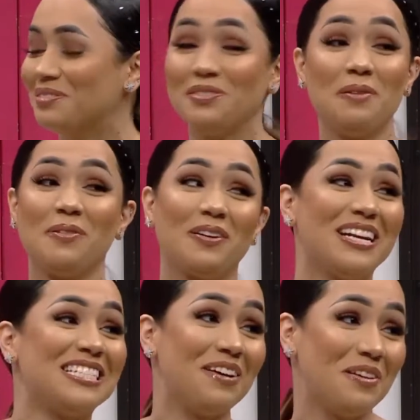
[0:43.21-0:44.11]
No, pero con
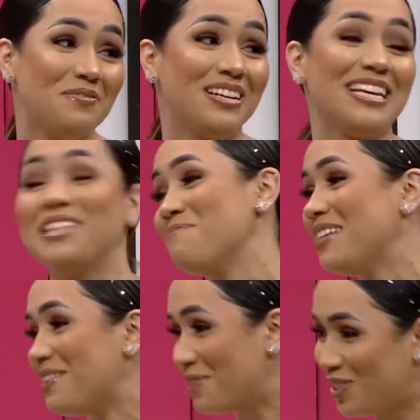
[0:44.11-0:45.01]
esa bienvenida,
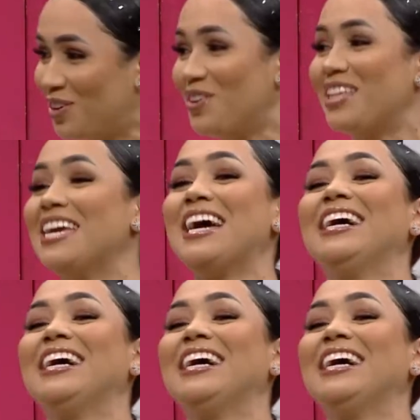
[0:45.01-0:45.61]
invíteme todos los días.